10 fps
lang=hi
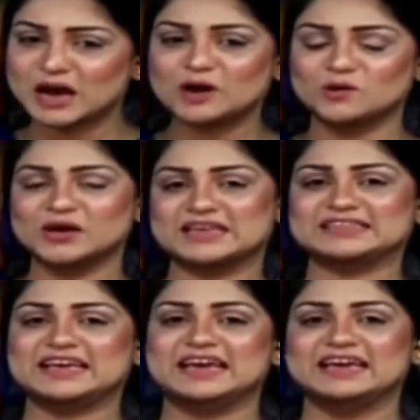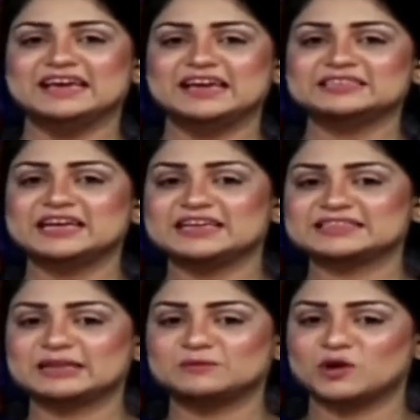लोग ऐसे हैं जिनके
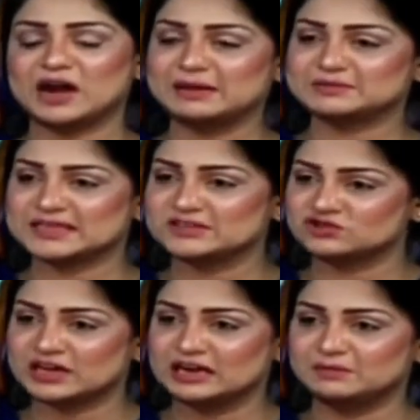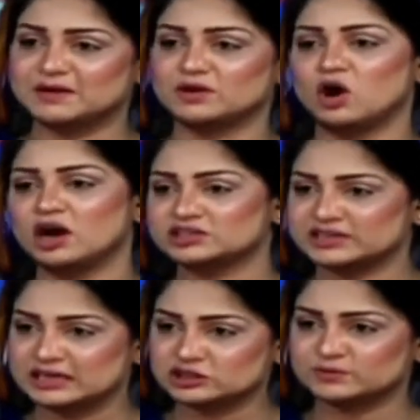साथ प्रोग्राम्स इस चैनल पर और
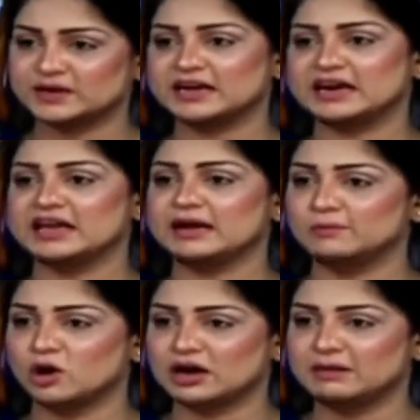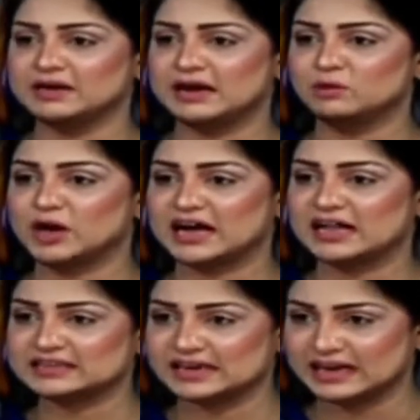चैनल्स पर करने का मौका मिला मुलाकात
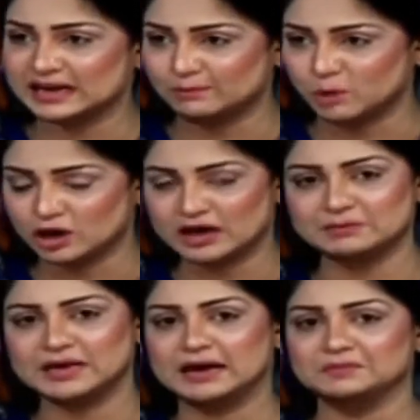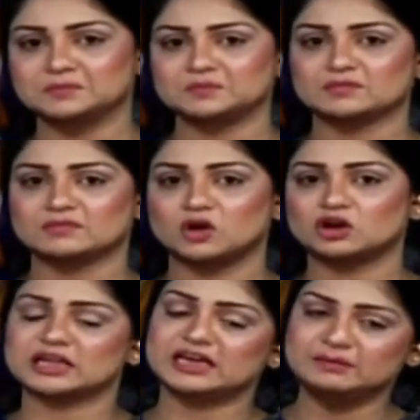करने का मौका मिला और
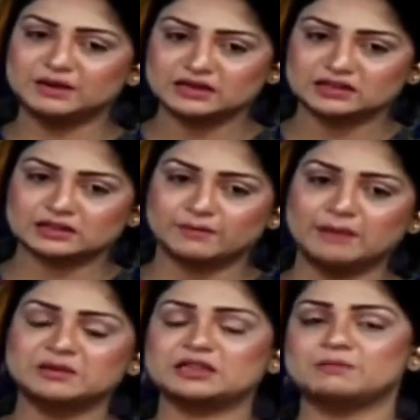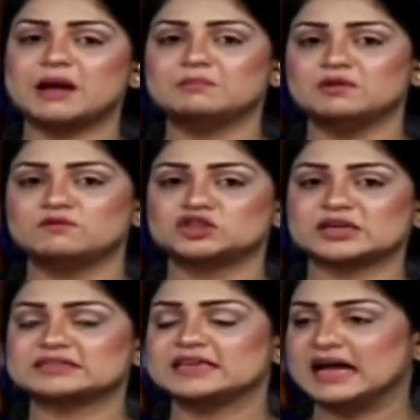तकरीबन तमाम के तमाम वो
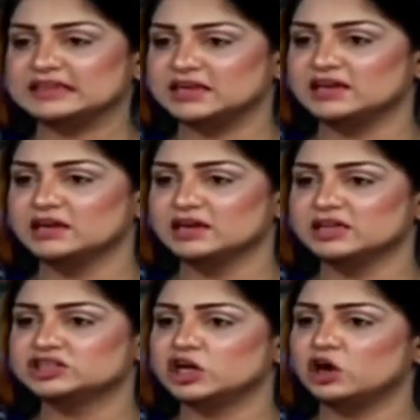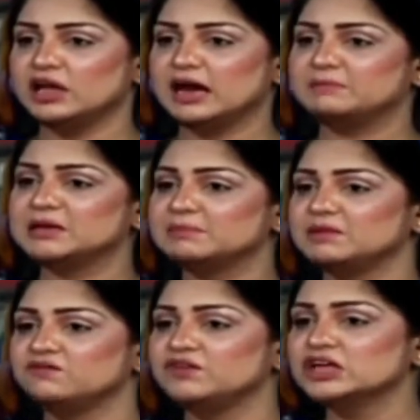शख्सियात थी जिन्होंने अपनी अपनी
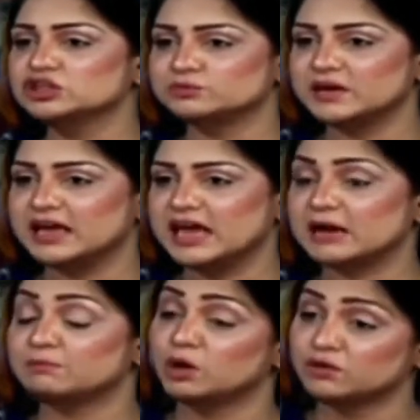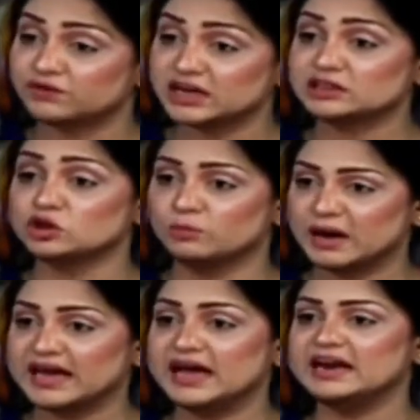फील्ड में एक मुनफरद
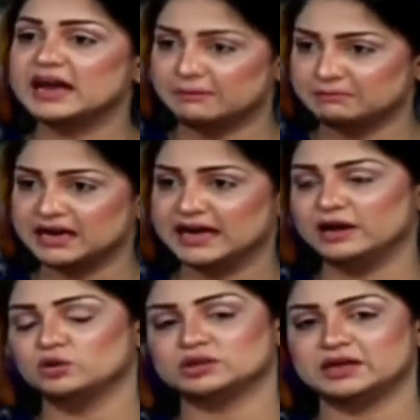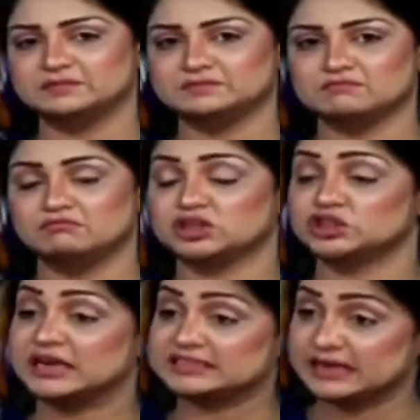नुमाया नाम बनाया होता है
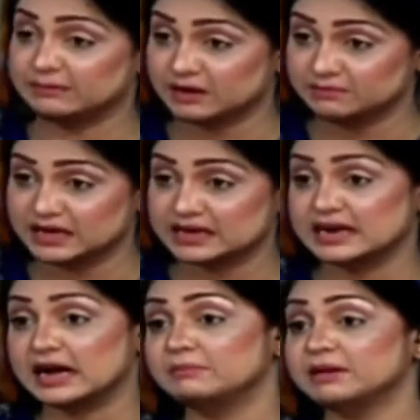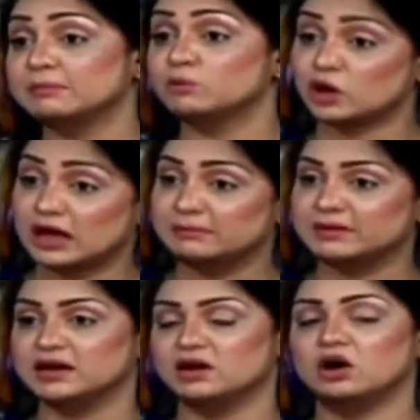माशा से आपका भी एक नाम है मुकाम
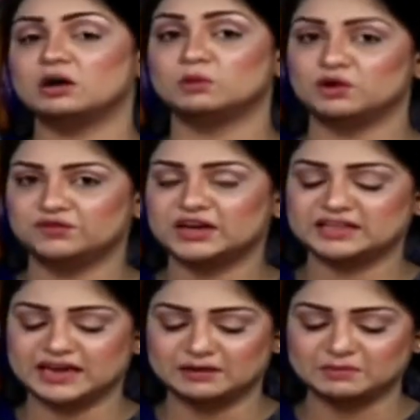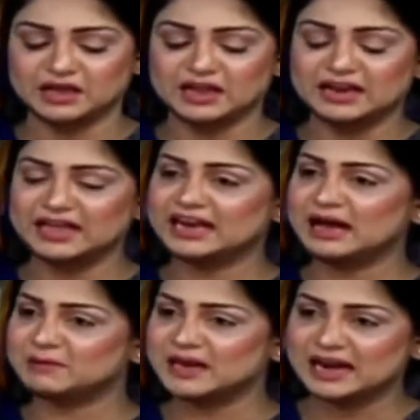है और मुनफरद हैं आप लेकिन
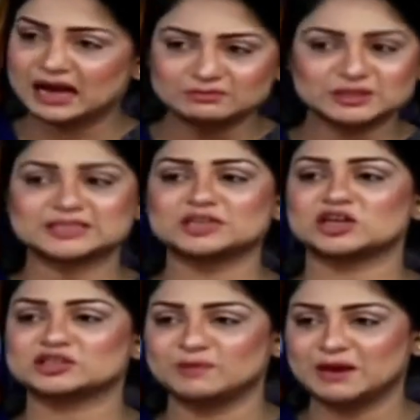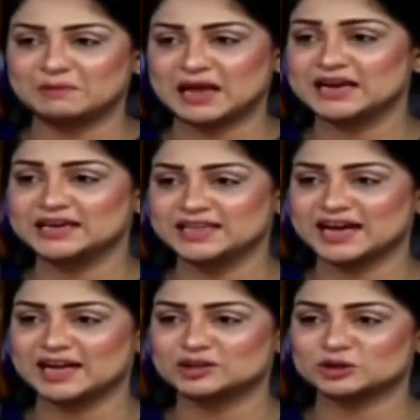आपके नाम जैसा शख्स मैंने पहले नहीं
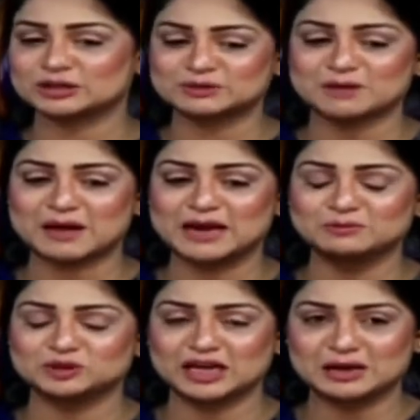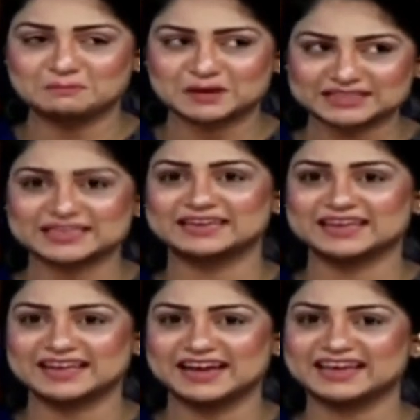देखा जो सबसे पहले मुझे इम्प्रेस करके
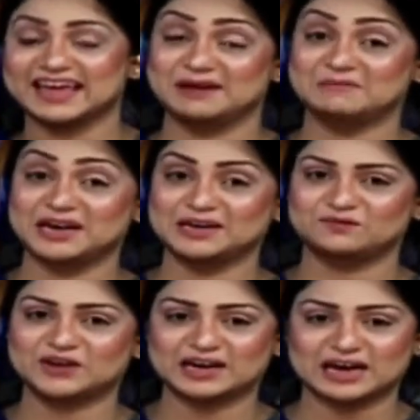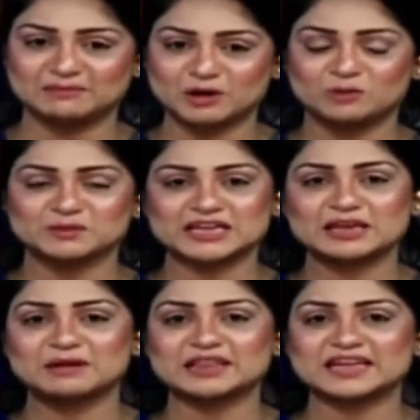गया कि हैं बड़ा डिफरेंट नाम है और मज़े की
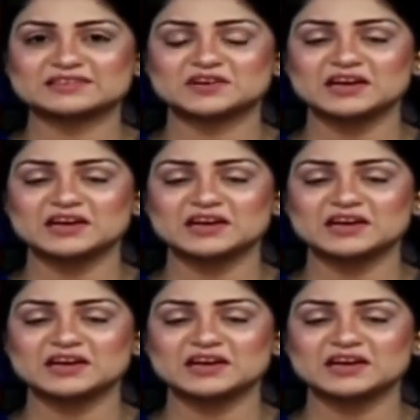बात नाजरीन